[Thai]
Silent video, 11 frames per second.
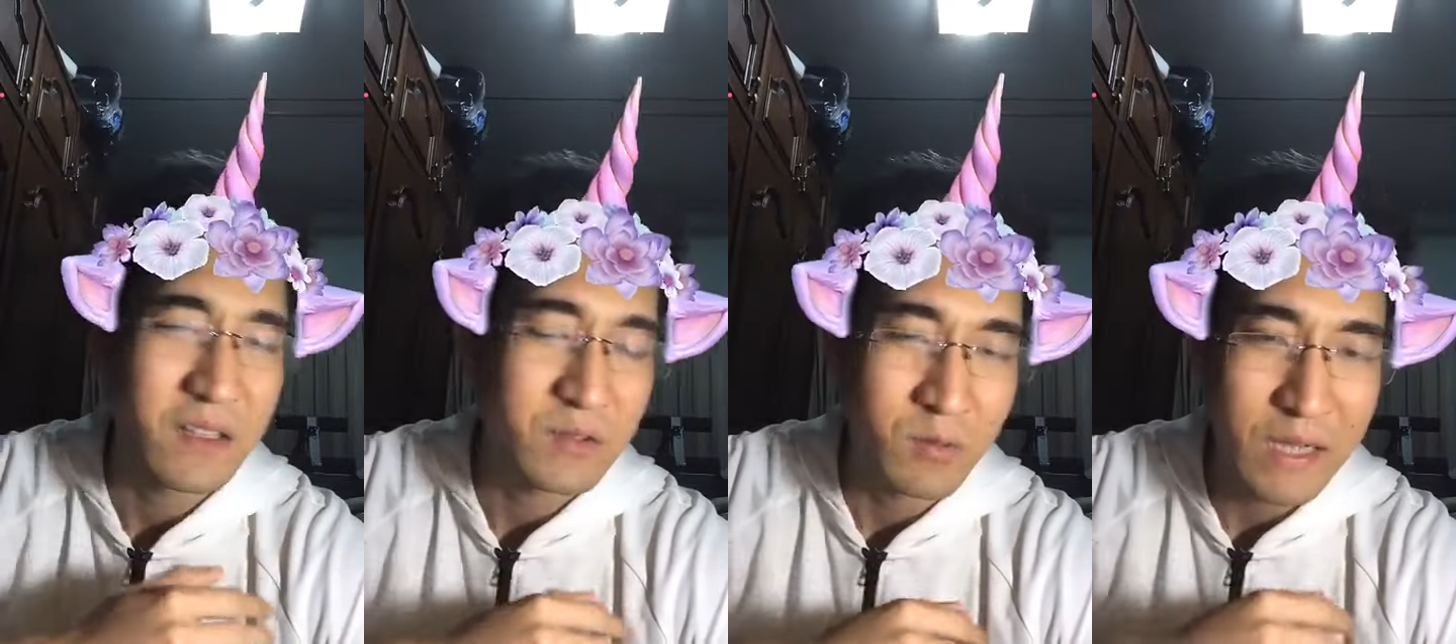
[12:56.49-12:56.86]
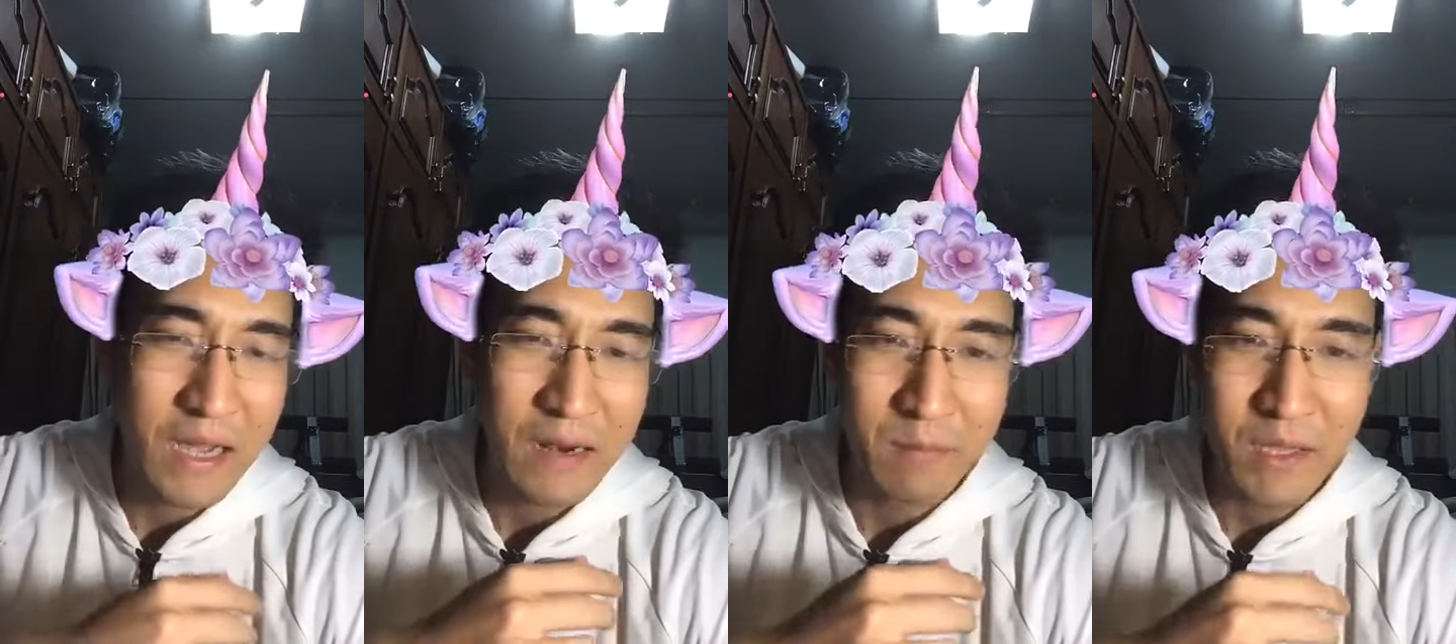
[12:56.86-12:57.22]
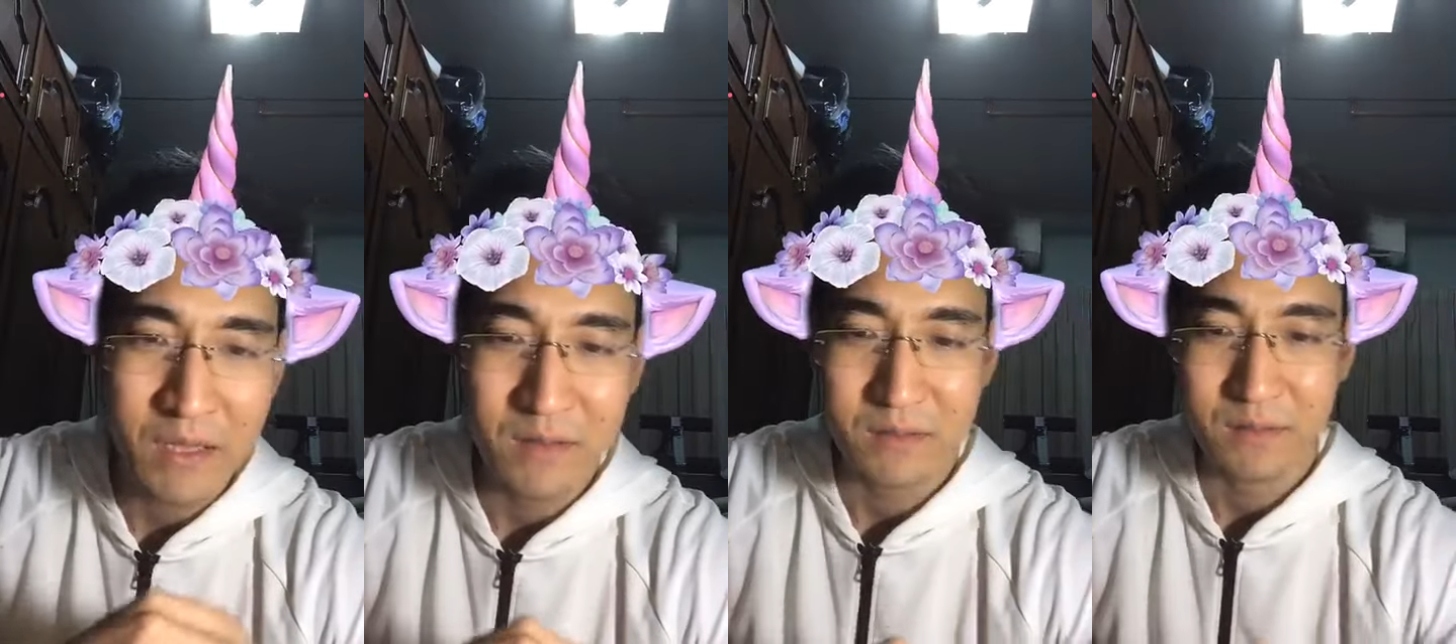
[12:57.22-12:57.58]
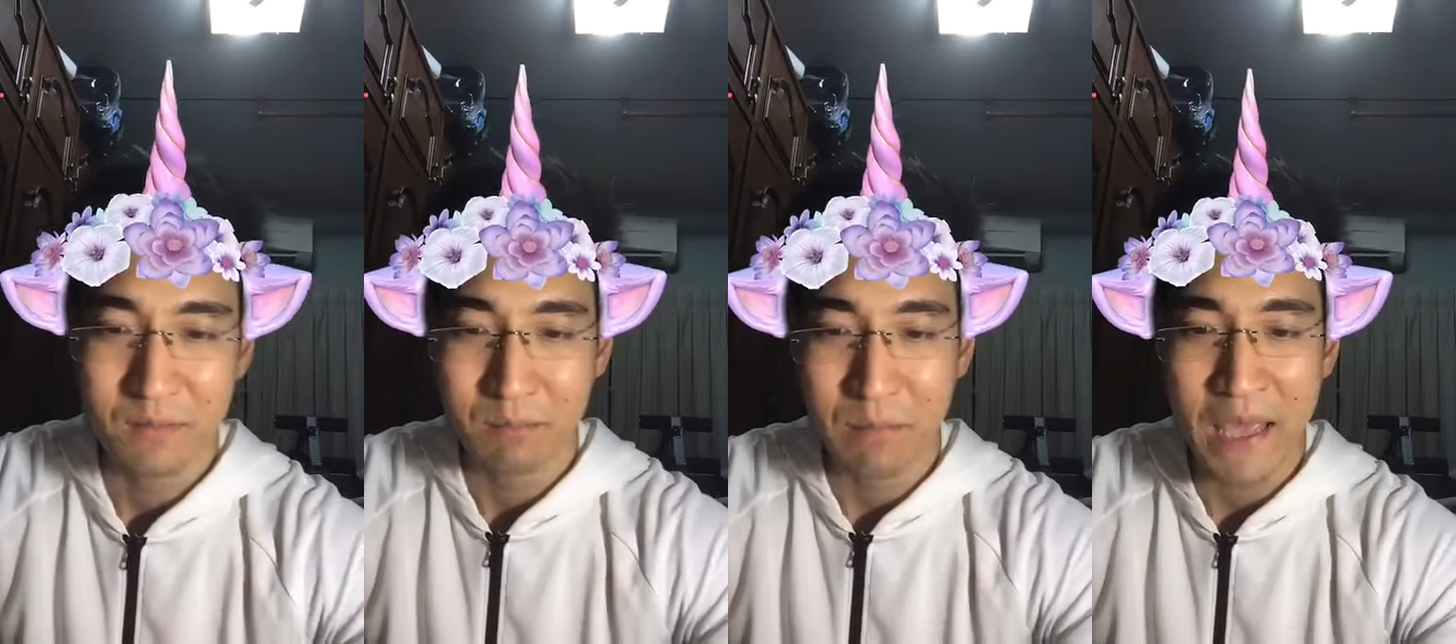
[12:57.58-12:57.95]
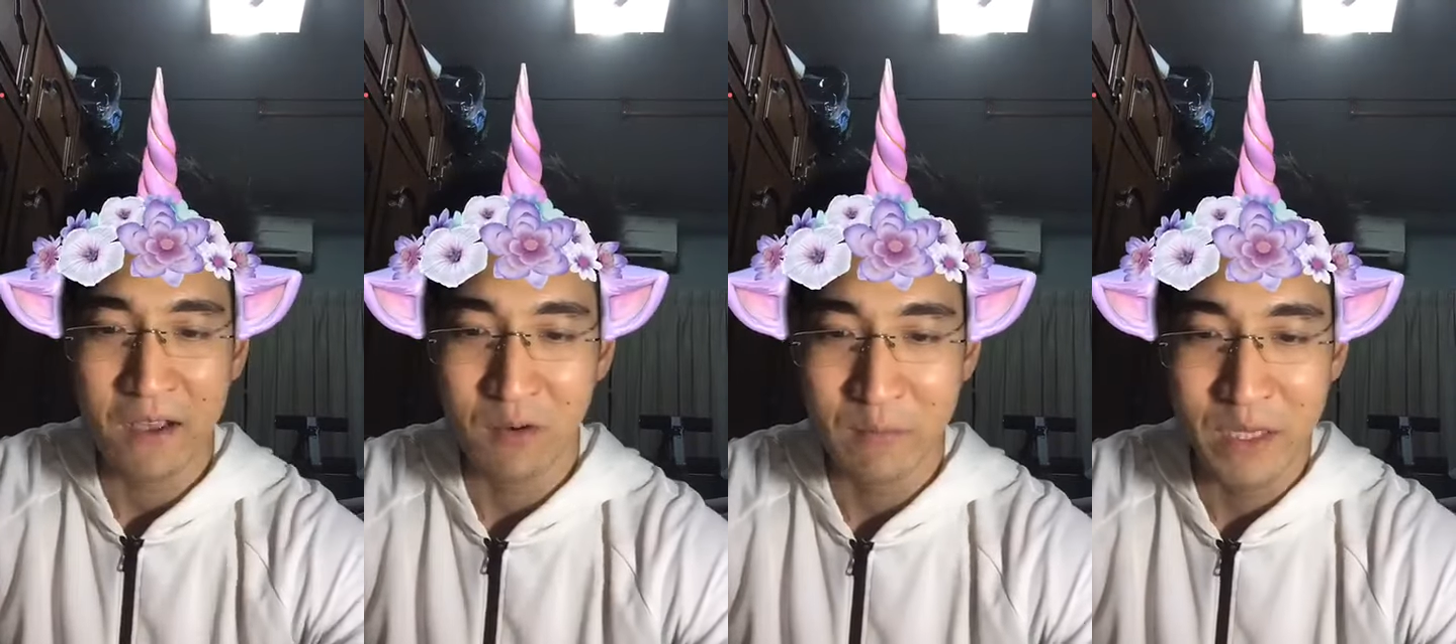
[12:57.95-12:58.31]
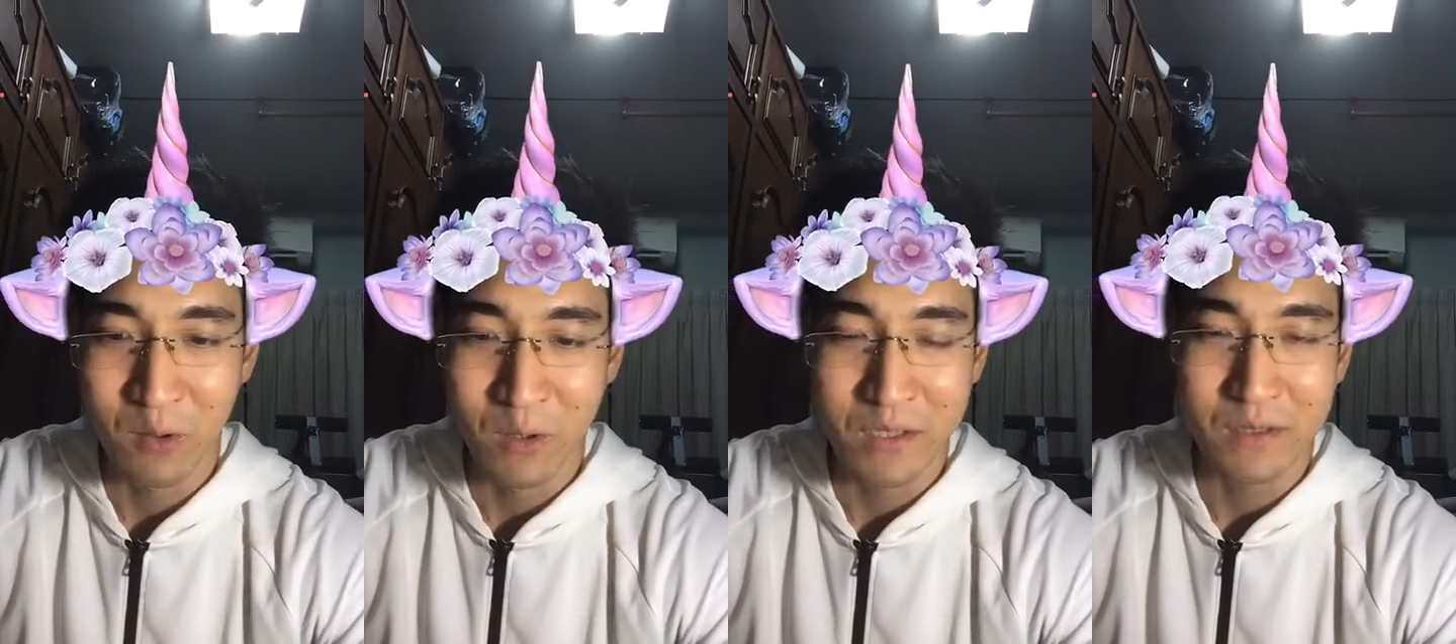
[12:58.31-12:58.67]
สงการแม่งแป้งก็ไม่
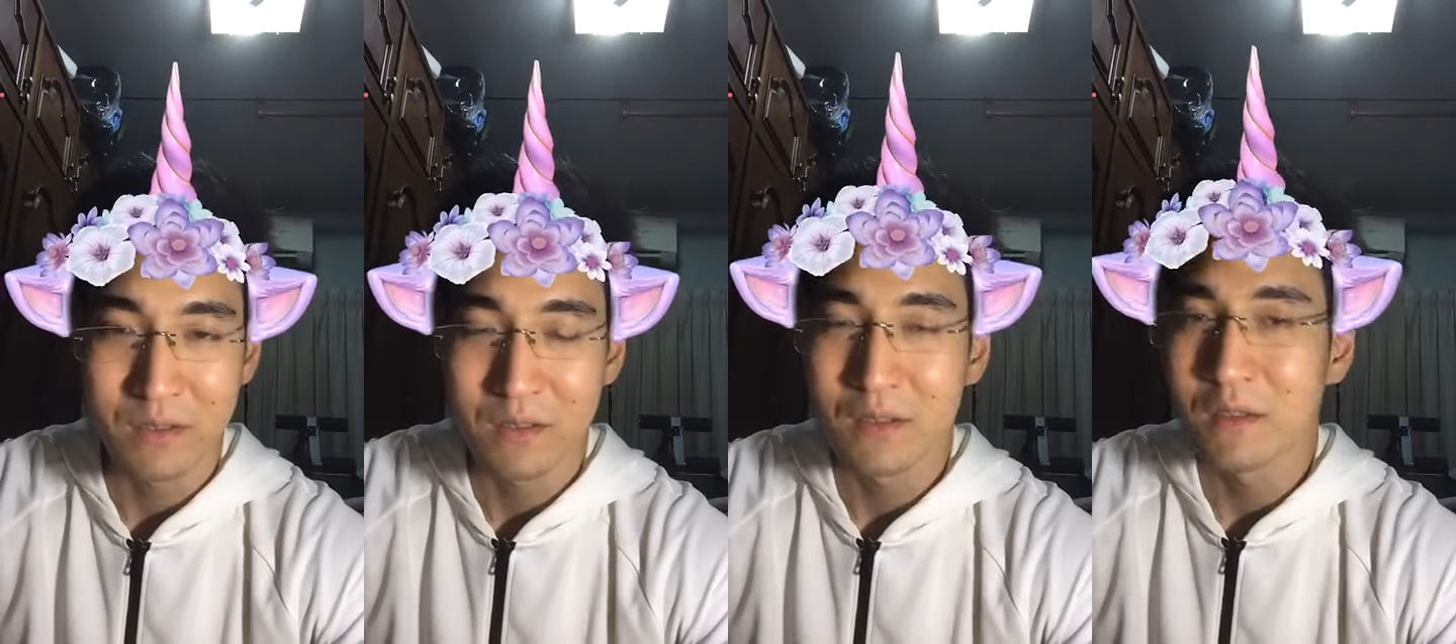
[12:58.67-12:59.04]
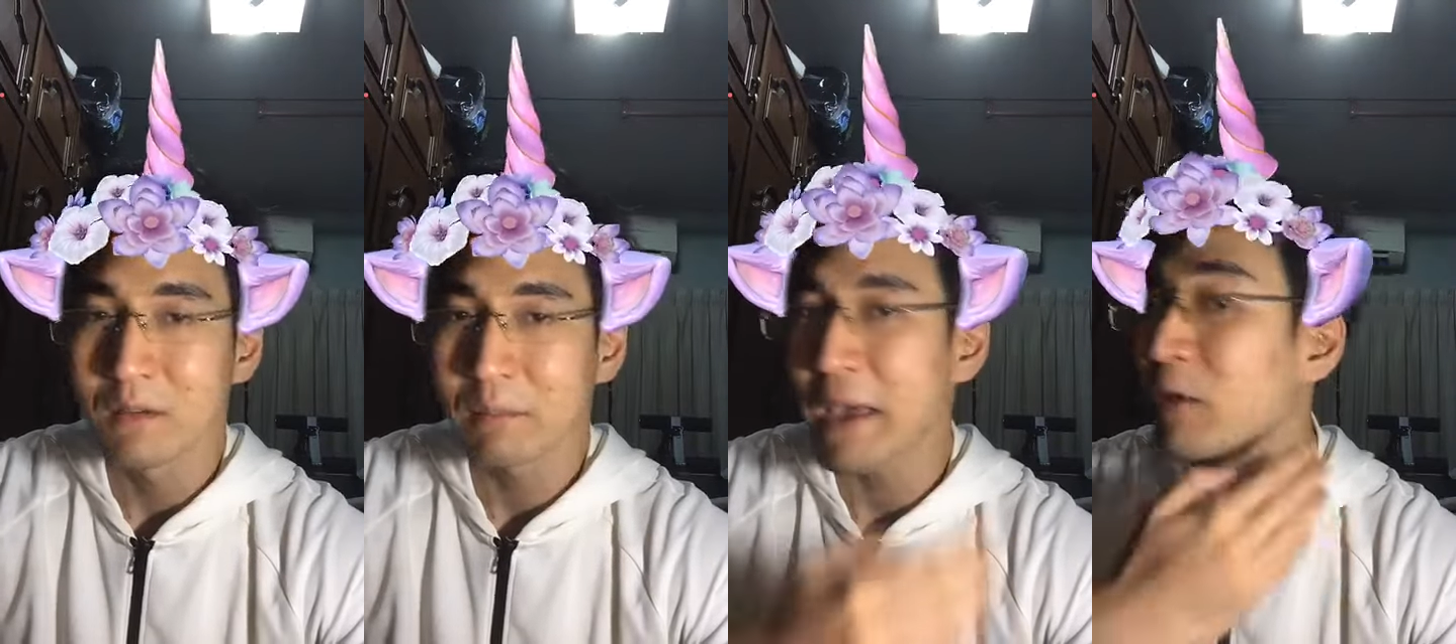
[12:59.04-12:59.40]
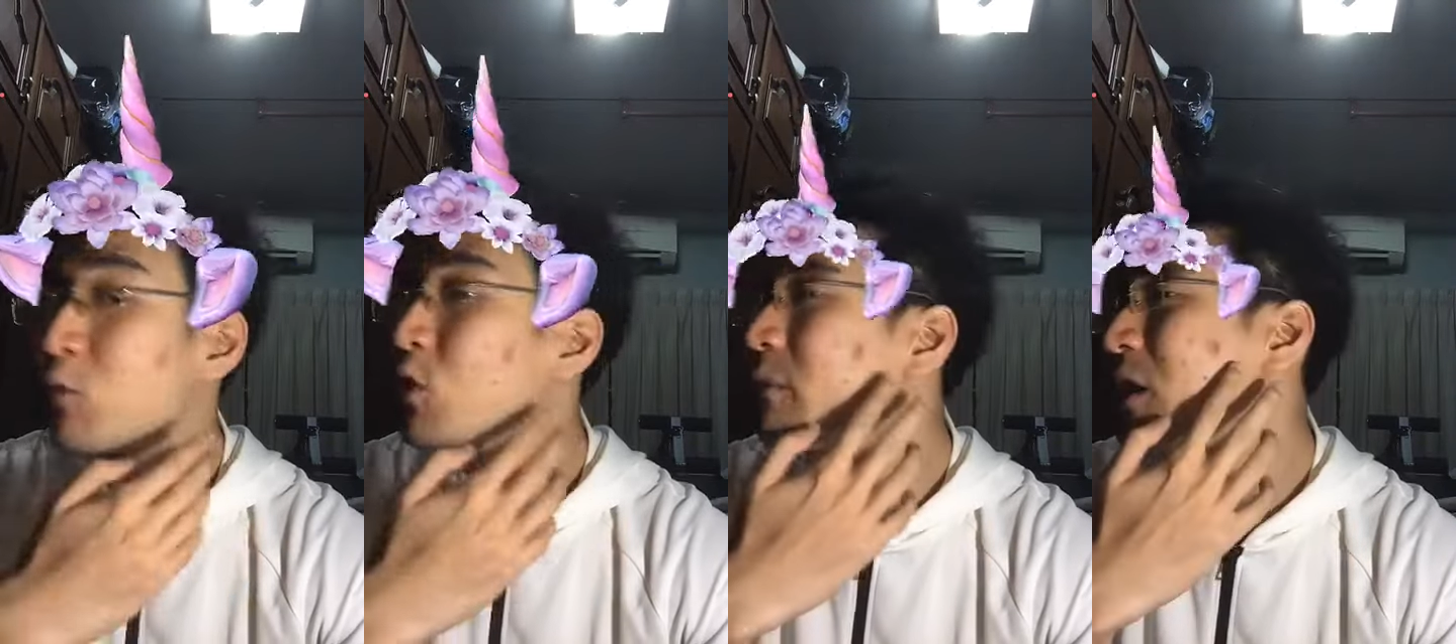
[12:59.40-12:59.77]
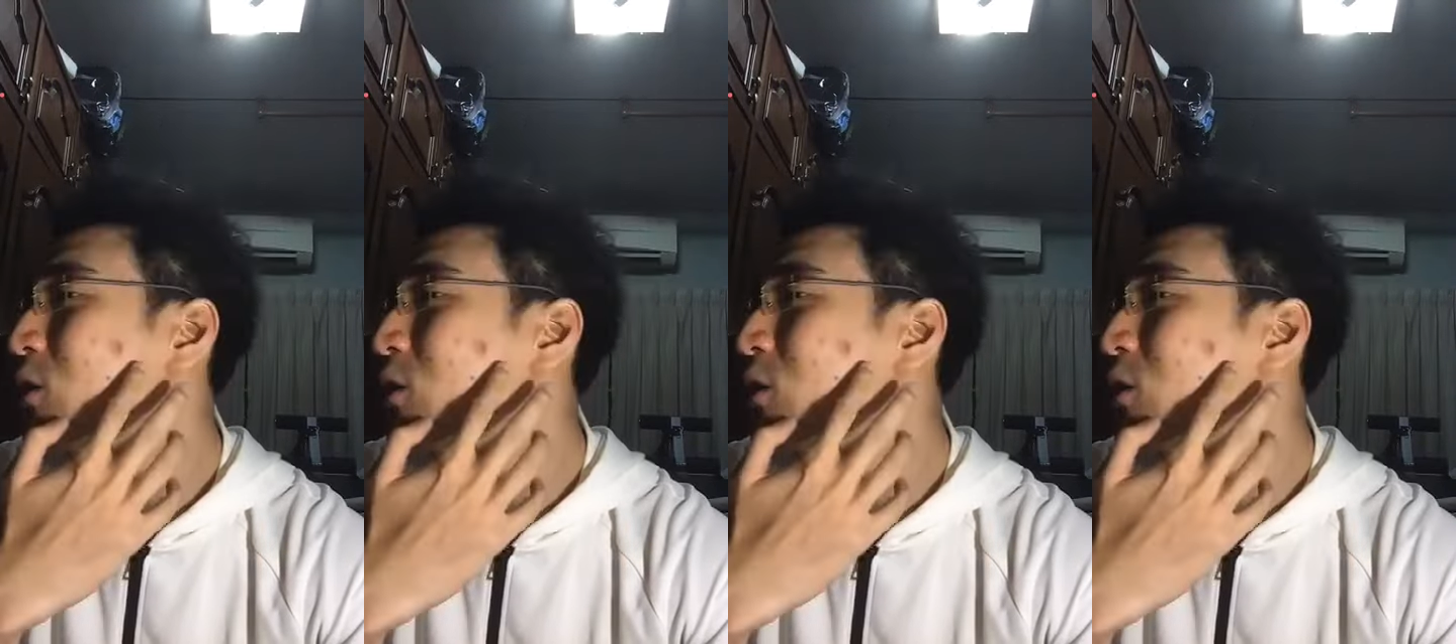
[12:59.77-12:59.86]
โดน แป้งกูก็ไม่